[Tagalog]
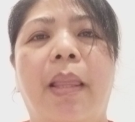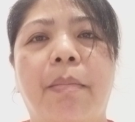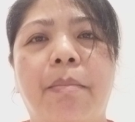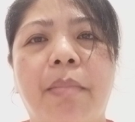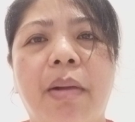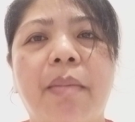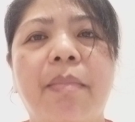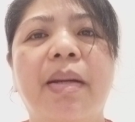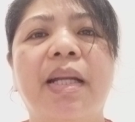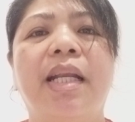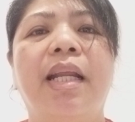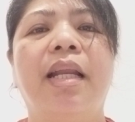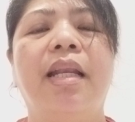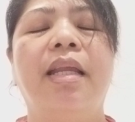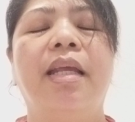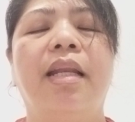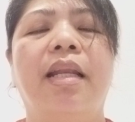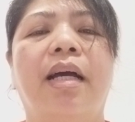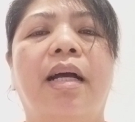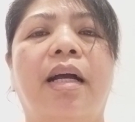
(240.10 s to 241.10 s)

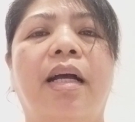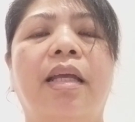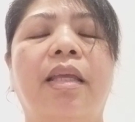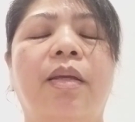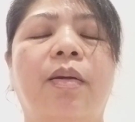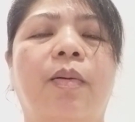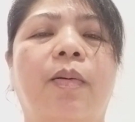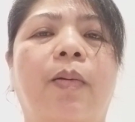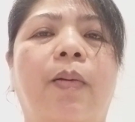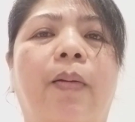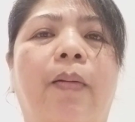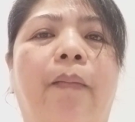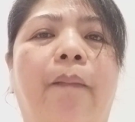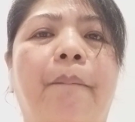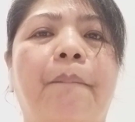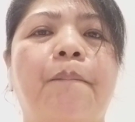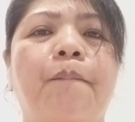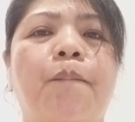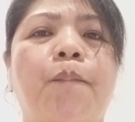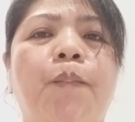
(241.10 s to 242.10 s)
magmadali lang kayo.
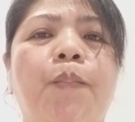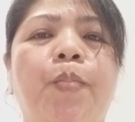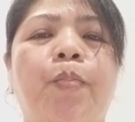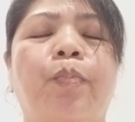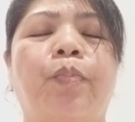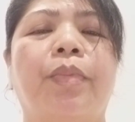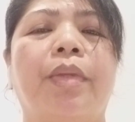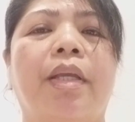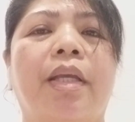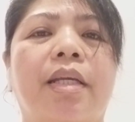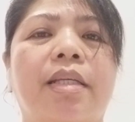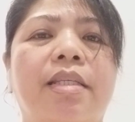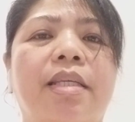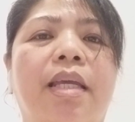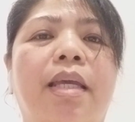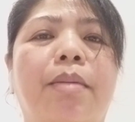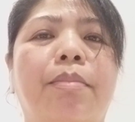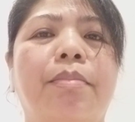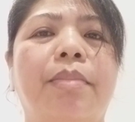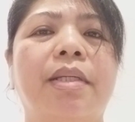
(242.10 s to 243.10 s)

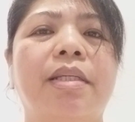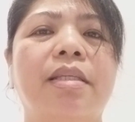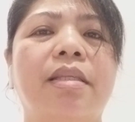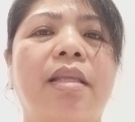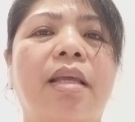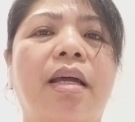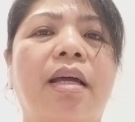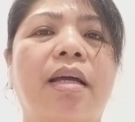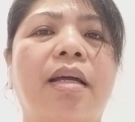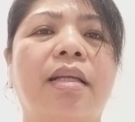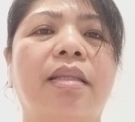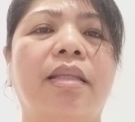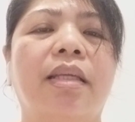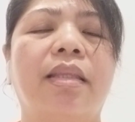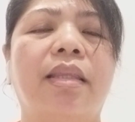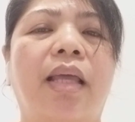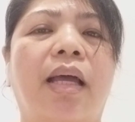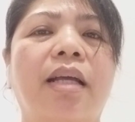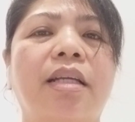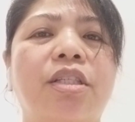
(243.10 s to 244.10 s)
Kasi imbis na
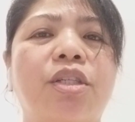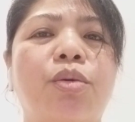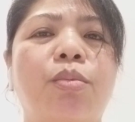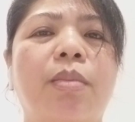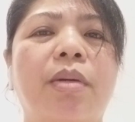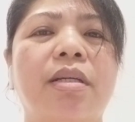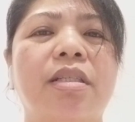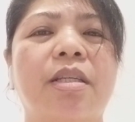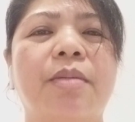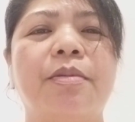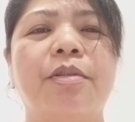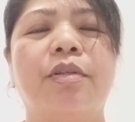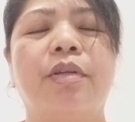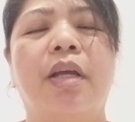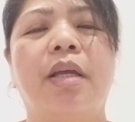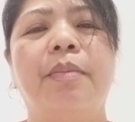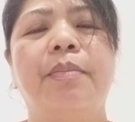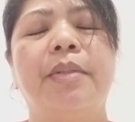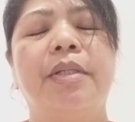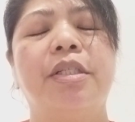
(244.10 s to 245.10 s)
tataas yung mga
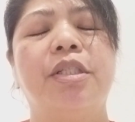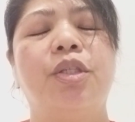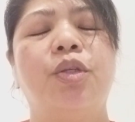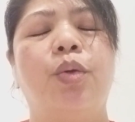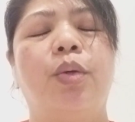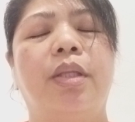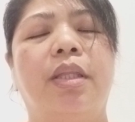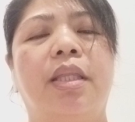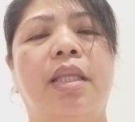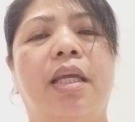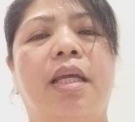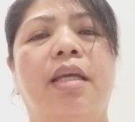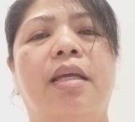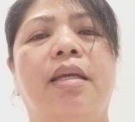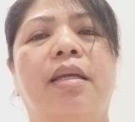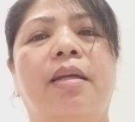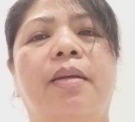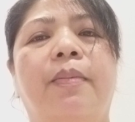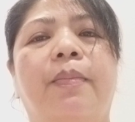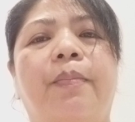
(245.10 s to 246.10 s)
subscribers nyo, hindi.
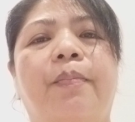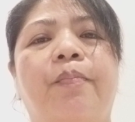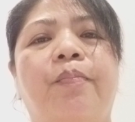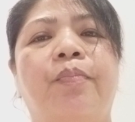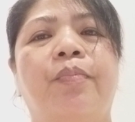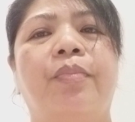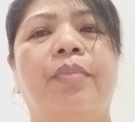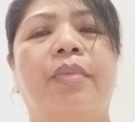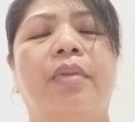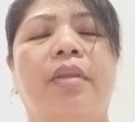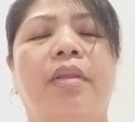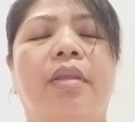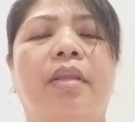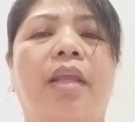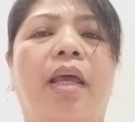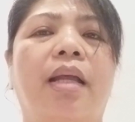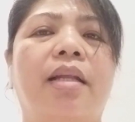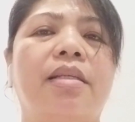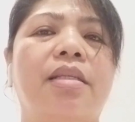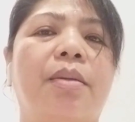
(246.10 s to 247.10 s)

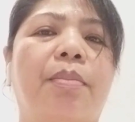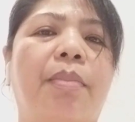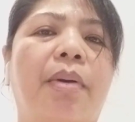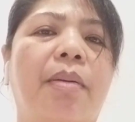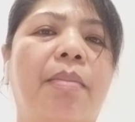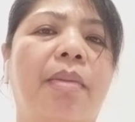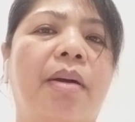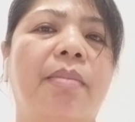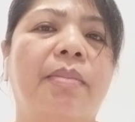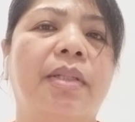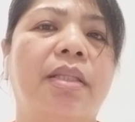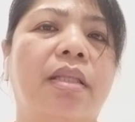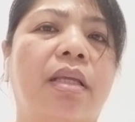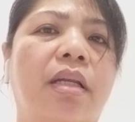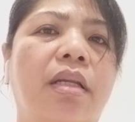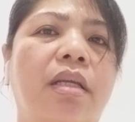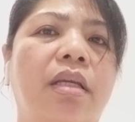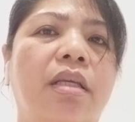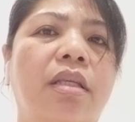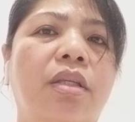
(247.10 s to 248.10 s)
Dahil sa
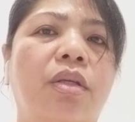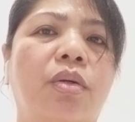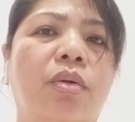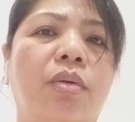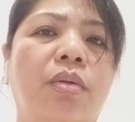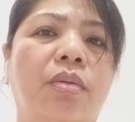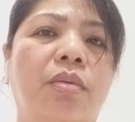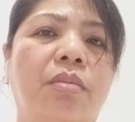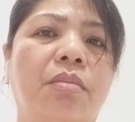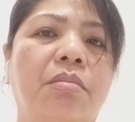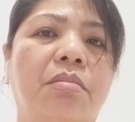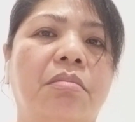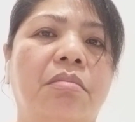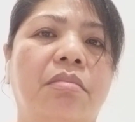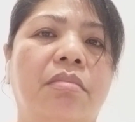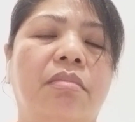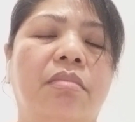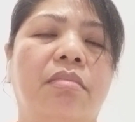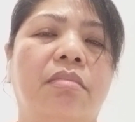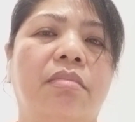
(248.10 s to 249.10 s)
pagmamadali nyo,
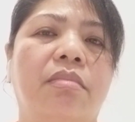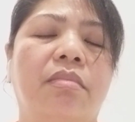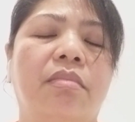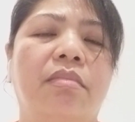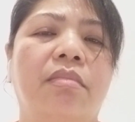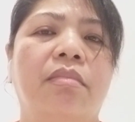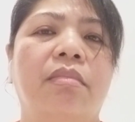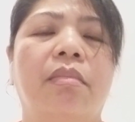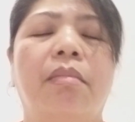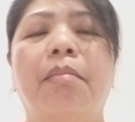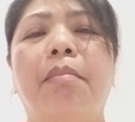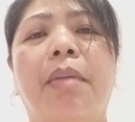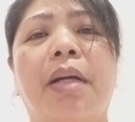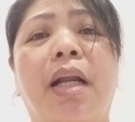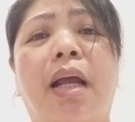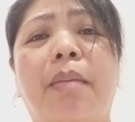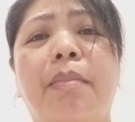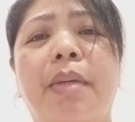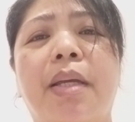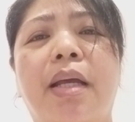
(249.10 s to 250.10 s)

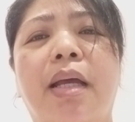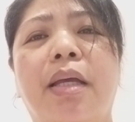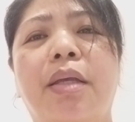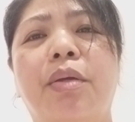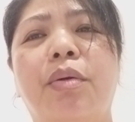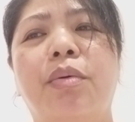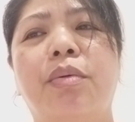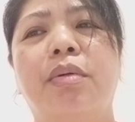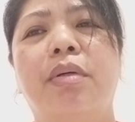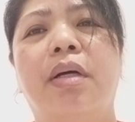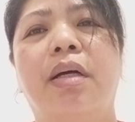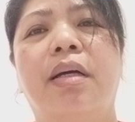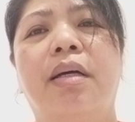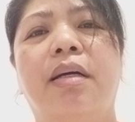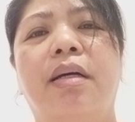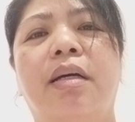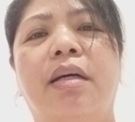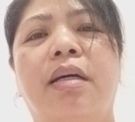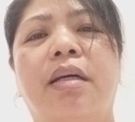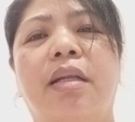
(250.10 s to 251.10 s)
marami kayong
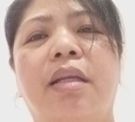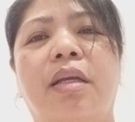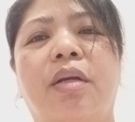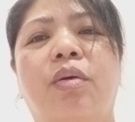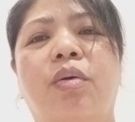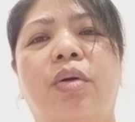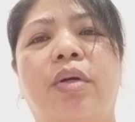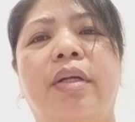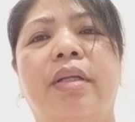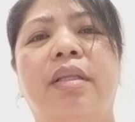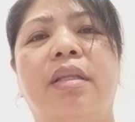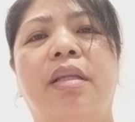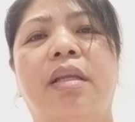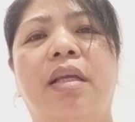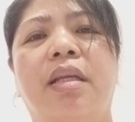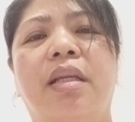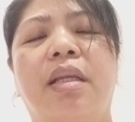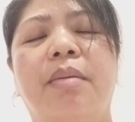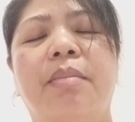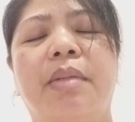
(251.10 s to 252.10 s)
uh, record na
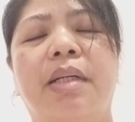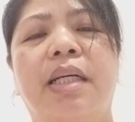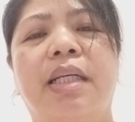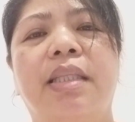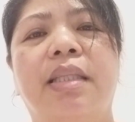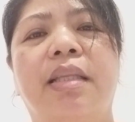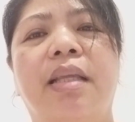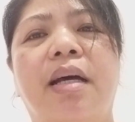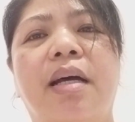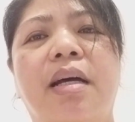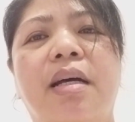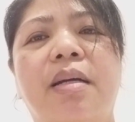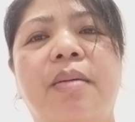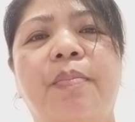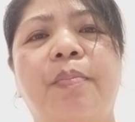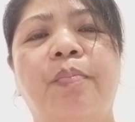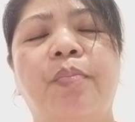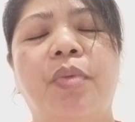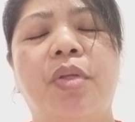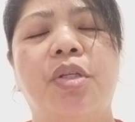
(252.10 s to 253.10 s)
hindi maganda,
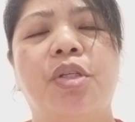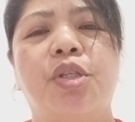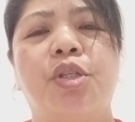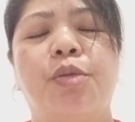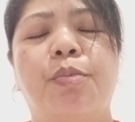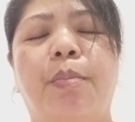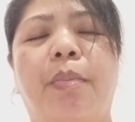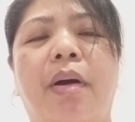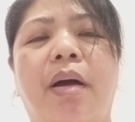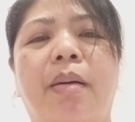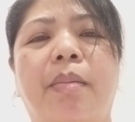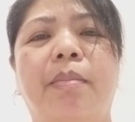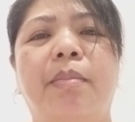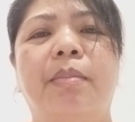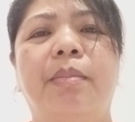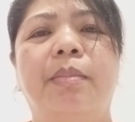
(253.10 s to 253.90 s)
spam,